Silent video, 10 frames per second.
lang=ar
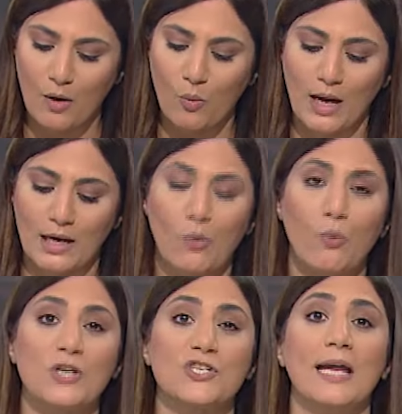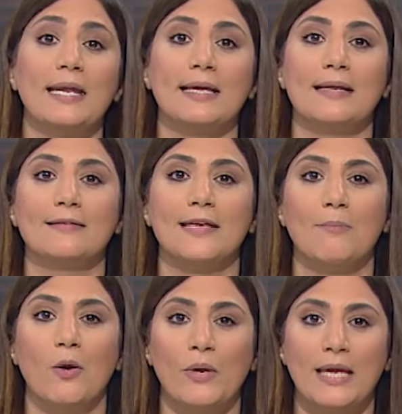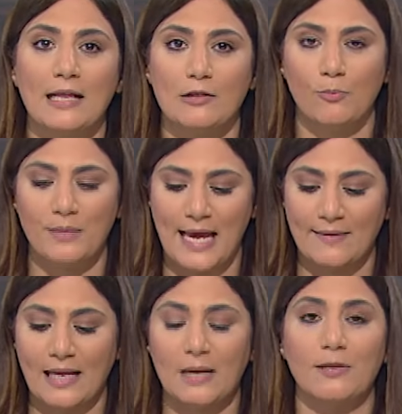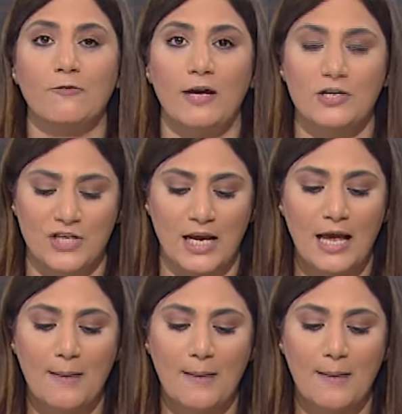الاول هو شركه كيماويات لبنان يلي بتفرجي